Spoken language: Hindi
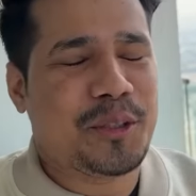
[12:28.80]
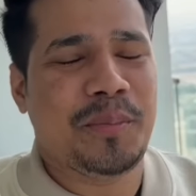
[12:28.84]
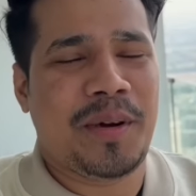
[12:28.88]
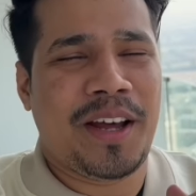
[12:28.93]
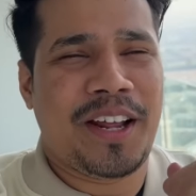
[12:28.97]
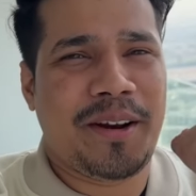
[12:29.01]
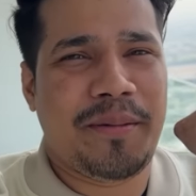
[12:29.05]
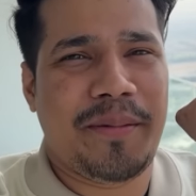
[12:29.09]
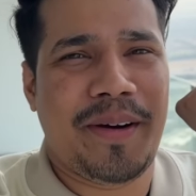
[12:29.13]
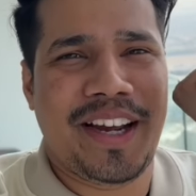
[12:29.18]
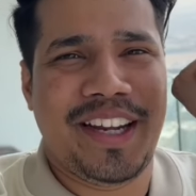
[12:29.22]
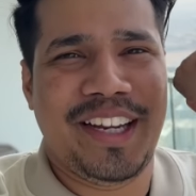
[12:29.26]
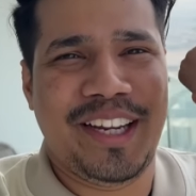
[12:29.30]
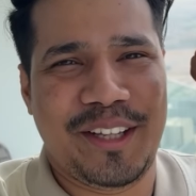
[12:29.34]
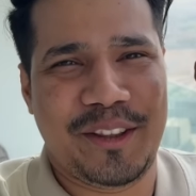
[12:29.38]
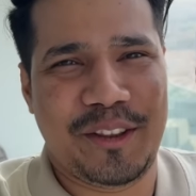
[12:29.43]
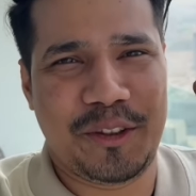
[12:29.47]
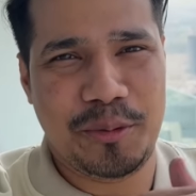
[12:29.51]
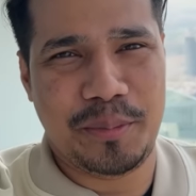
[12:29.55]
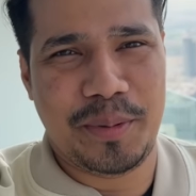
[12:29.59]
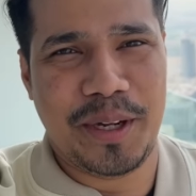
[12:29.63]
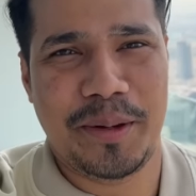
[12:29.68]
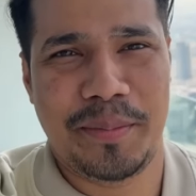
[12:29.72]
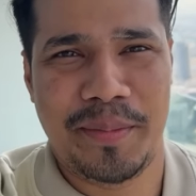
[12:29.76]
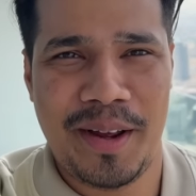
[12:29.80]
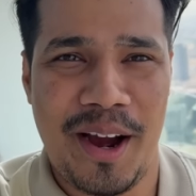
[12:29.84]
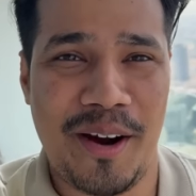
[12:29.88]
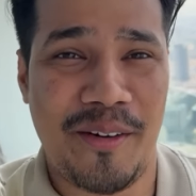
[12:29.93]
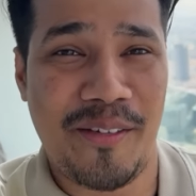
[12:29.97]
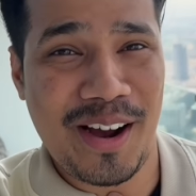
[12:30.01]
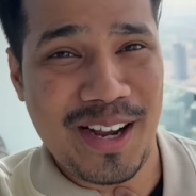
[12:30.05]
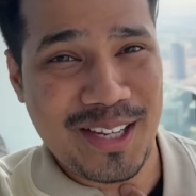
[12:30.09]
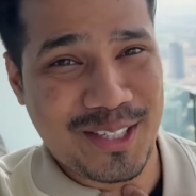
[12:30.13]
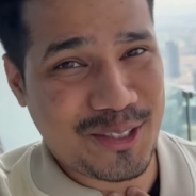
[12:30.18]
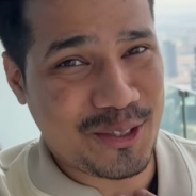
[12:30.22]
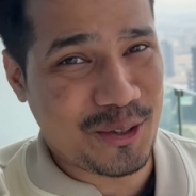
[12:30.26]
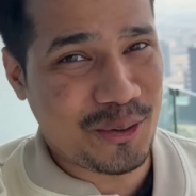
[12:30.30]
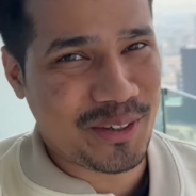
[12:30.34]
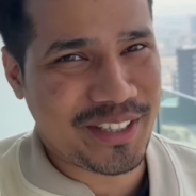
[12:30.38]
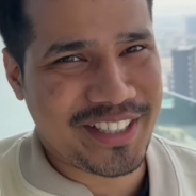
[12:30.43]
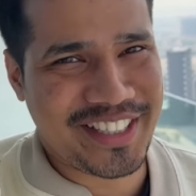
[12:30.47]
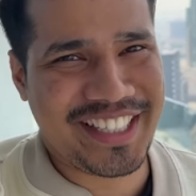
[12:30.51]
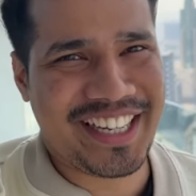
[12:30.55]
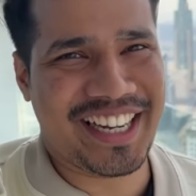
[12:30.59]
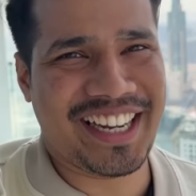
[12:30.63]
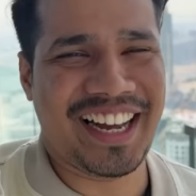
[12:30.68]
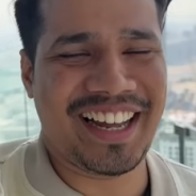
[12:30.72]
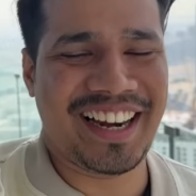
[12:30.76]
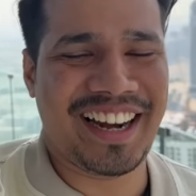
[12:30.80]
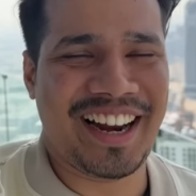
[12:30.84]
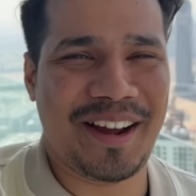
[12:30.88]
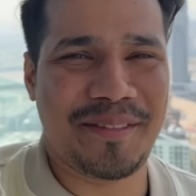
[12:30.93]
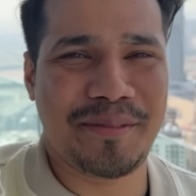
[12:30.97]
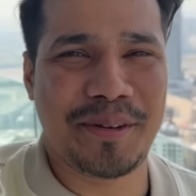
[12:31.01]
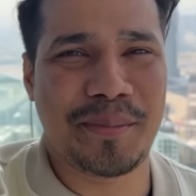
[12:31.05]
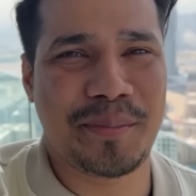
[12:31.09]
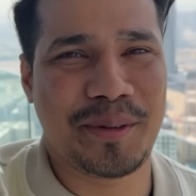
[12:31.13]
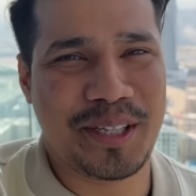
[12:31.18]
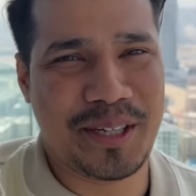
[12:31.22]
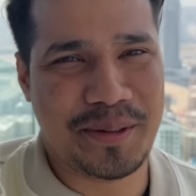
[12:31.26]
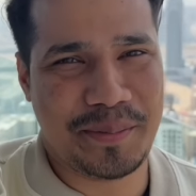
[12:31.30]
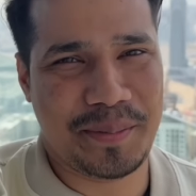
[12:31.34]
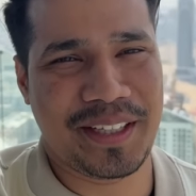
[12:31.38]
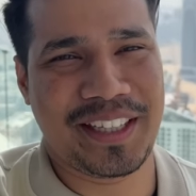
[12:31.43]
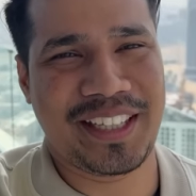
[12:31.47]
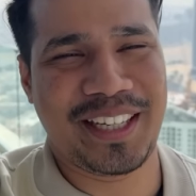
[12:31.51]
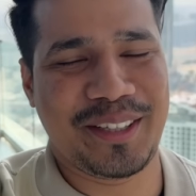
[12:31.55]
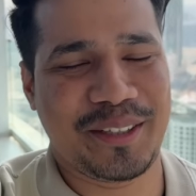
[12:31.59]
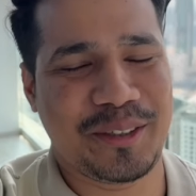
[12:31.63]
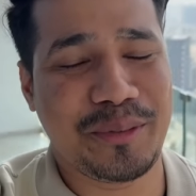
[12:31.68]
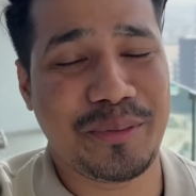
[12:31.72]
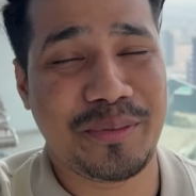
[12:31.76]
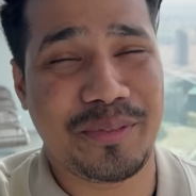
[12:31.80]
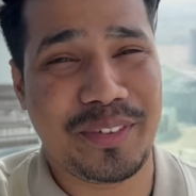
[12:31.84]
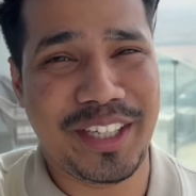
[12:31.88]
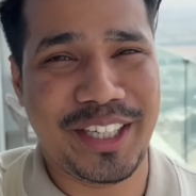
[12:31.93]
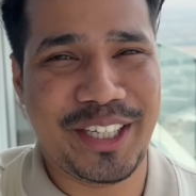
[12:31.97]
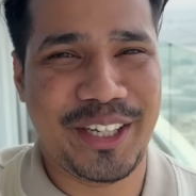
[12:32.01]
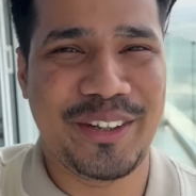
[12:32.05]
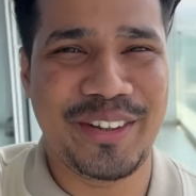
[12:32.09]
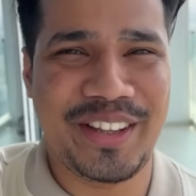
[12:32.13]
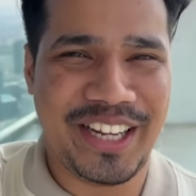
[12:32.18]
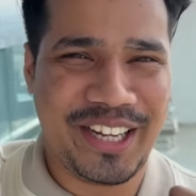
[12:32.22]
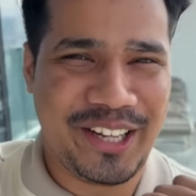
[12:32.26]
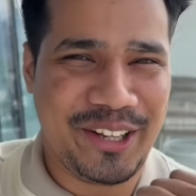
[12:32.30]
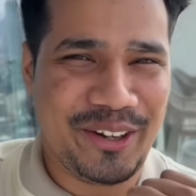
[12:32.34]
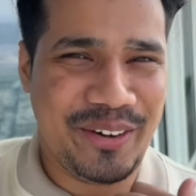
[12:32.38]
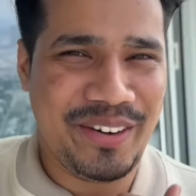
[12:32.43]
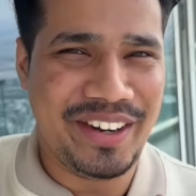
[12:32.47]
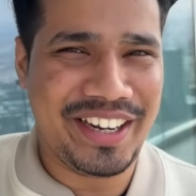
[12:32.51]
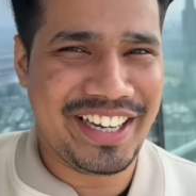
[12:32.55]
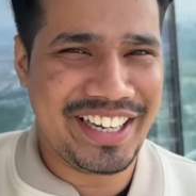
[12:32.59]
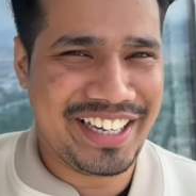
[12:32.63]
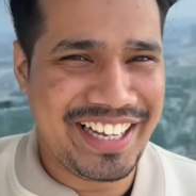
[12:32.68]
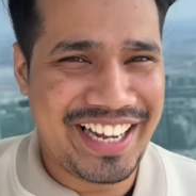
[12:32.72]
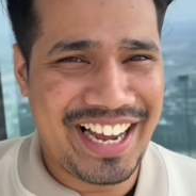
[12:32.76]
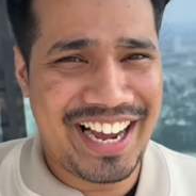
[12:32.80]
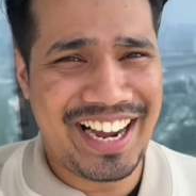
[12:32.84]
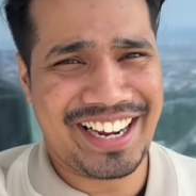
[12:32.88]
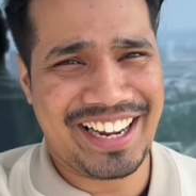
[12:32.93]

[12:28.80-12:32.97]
तुम्हारा भाई है दुबई में आवाज़ थोड़ी सी ख़राब है मुझे पता है तुम वीडियो देख रहे हो इंडिया